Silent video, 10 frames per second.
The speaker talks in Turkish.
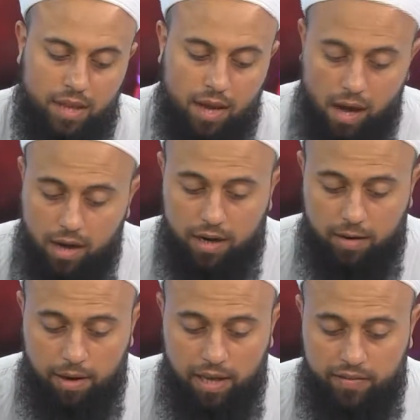
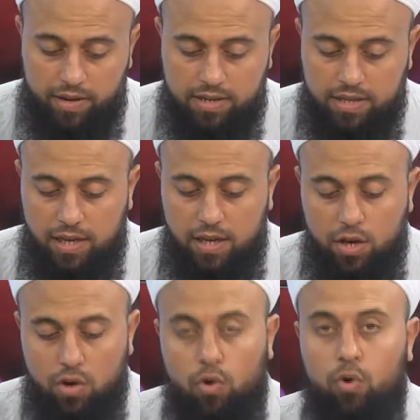akrabaya verirse
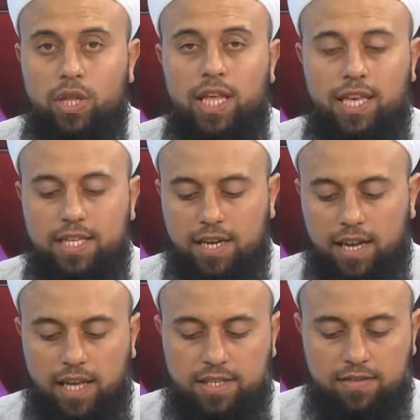ona iki tane
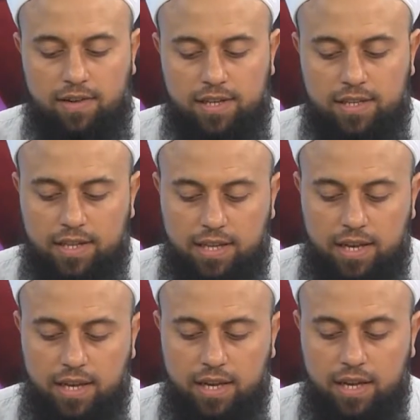ecir vardır.
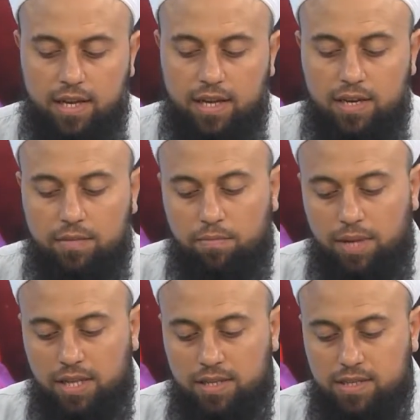Neden?
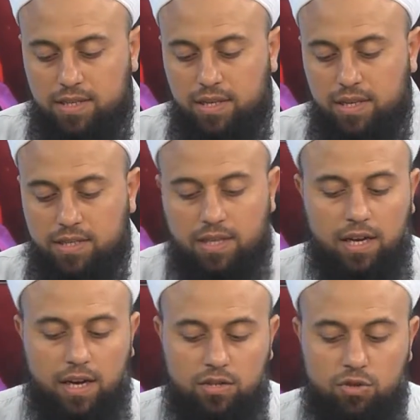Birincisi
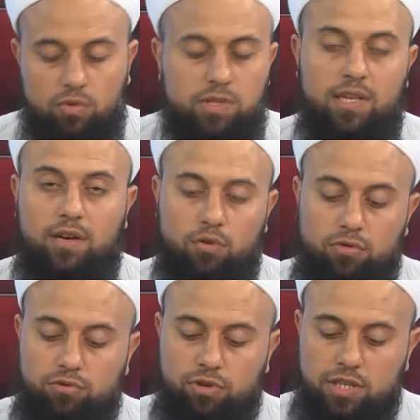sadakatün o sadaka
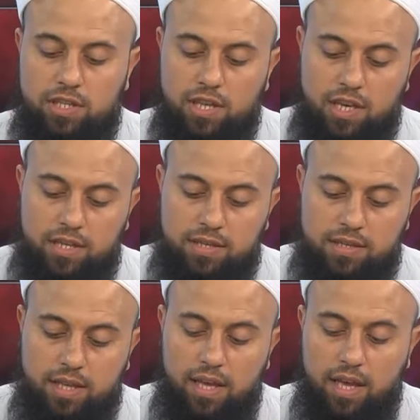olduğu için. ikincisi
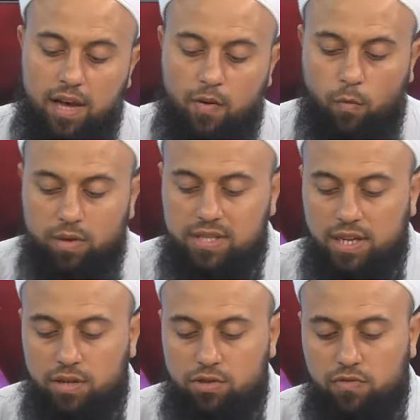de
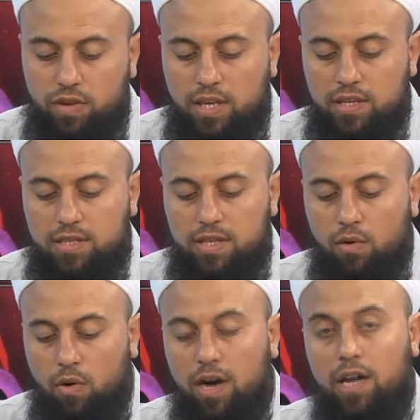vasiletün ve ikincisi de
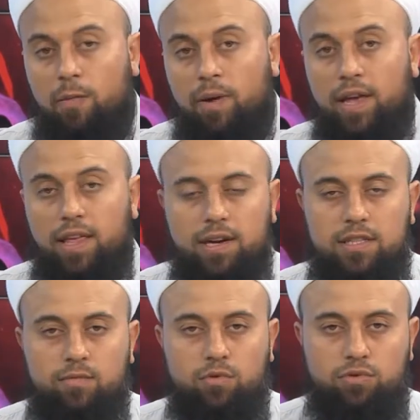o akrabaya
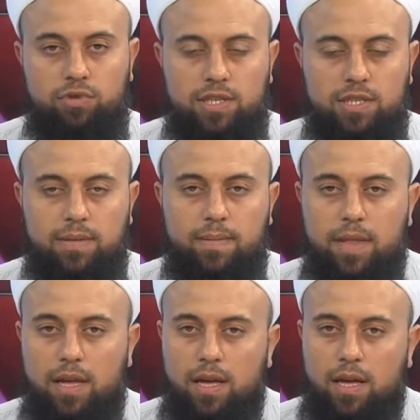yardım olduğu için.
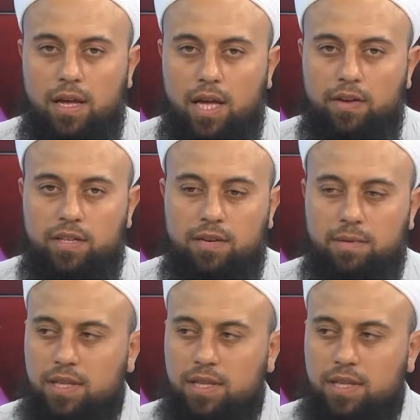Evet kıymetli